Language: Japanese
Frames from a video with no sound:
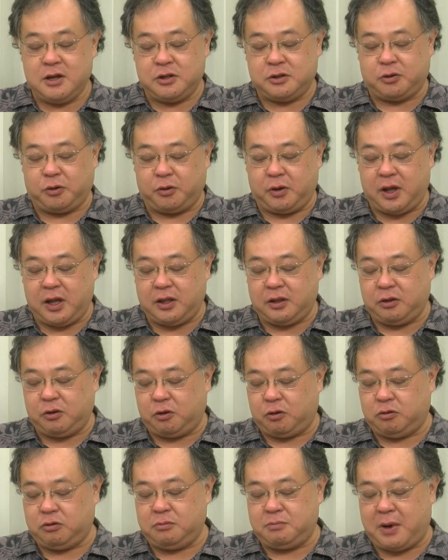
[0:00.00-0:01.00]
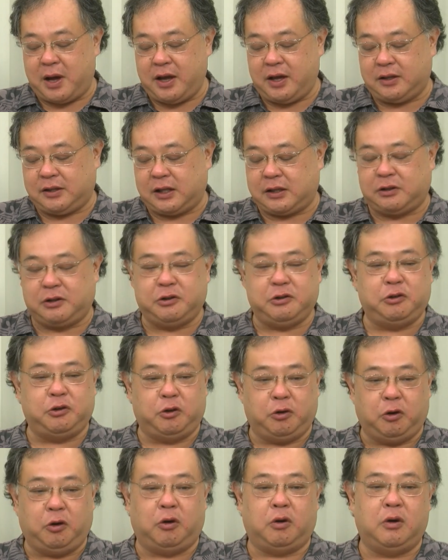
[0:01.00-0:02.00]
その辺のうまい下手という
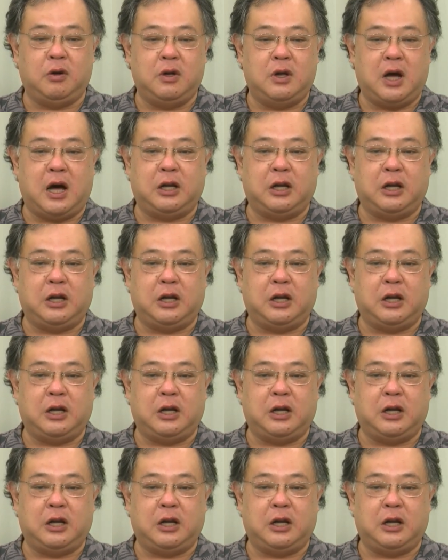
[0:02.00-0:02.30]
のを